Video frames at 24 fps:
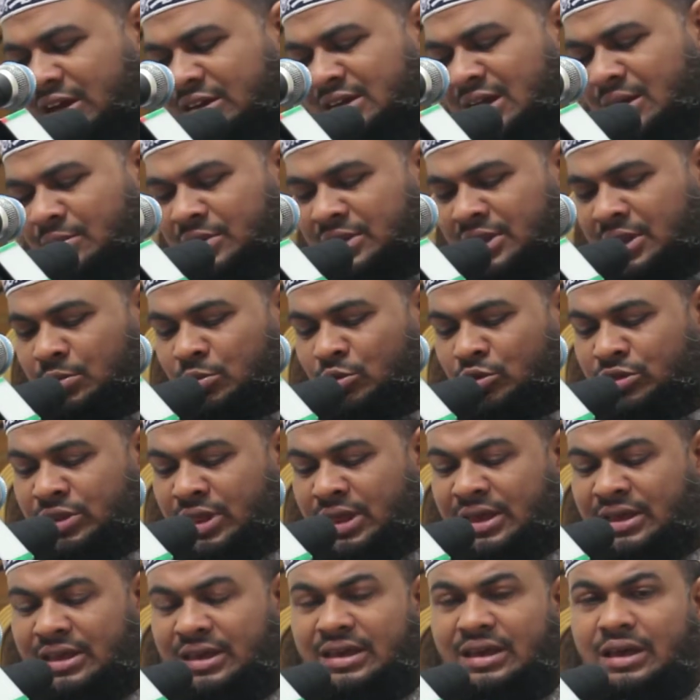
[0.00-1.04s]
আসে আমাদের মধ্যে
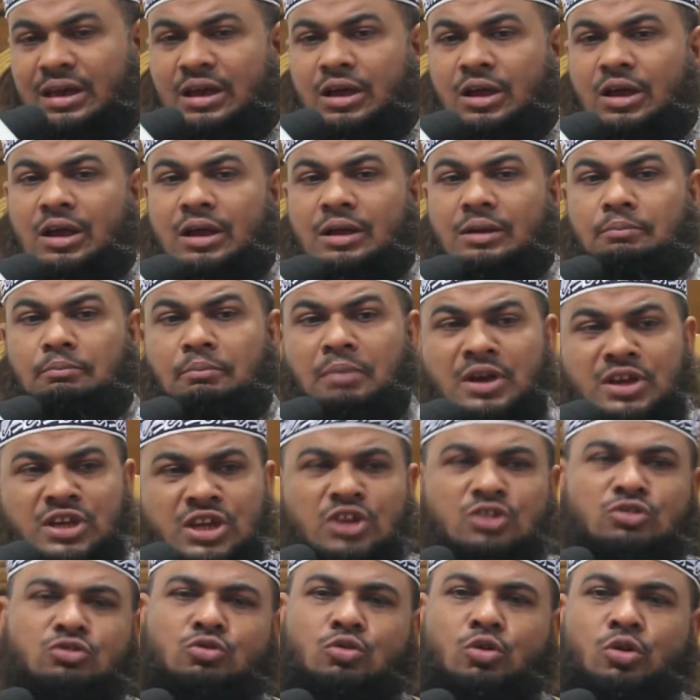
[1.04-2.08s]

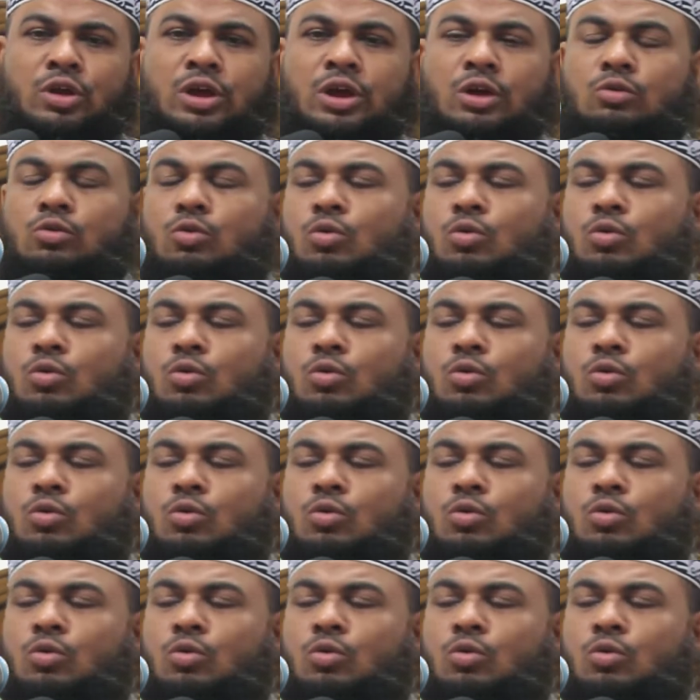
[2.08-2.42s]
বিশেষ করে